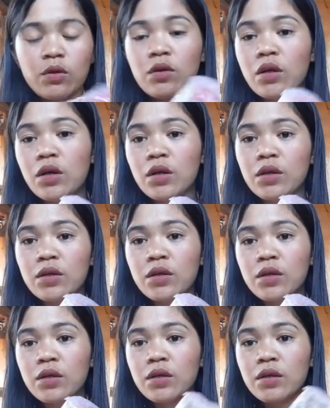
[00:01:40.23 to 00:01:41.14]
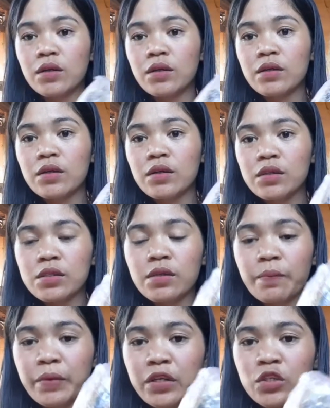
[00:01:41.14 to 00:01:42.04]
La,
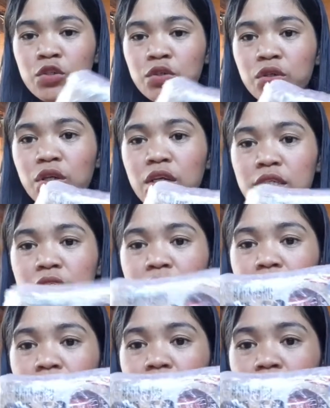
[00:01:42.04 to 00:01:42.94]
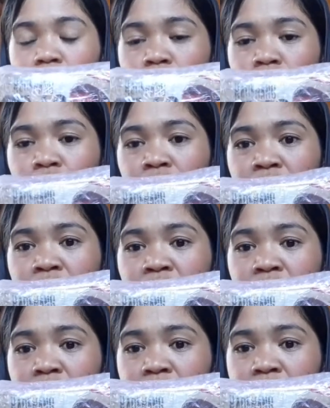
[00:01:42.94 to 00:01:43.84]
sa picture guys, color
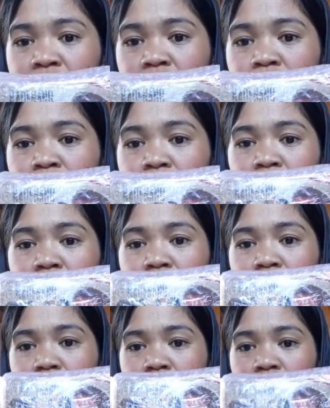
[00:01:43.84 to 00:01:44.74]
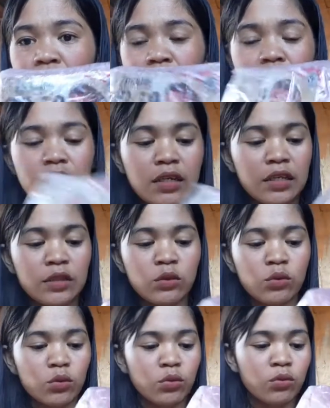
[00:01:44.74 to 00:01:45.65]
green kasi, but ka rin
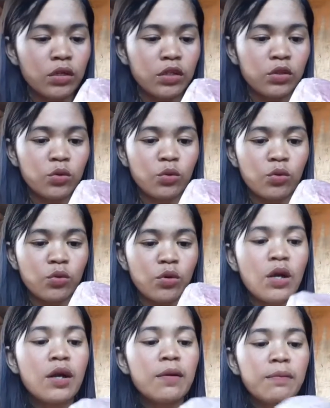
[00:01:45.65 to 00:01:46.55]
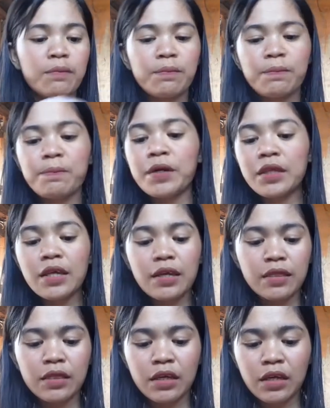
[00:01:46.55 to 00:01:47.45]
ginto to dito. But
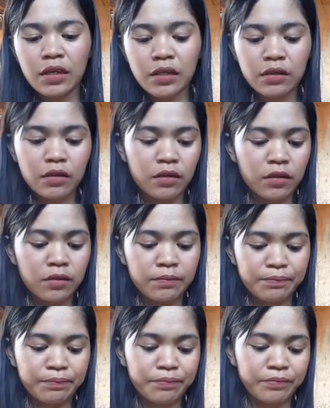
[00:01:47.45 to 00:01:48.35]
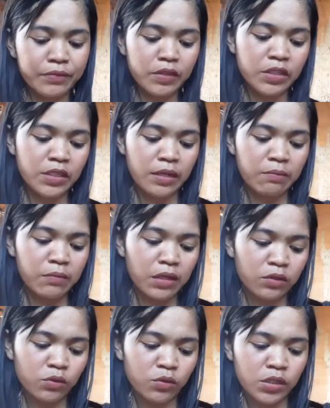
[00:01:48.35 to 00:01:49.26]
I think, um, same
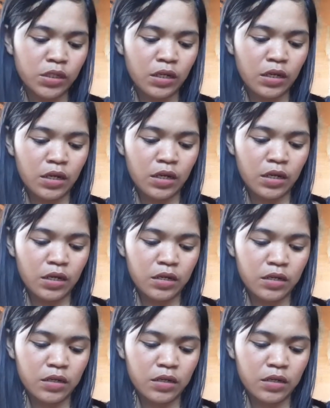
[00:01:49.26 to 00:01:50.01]
lang to sila.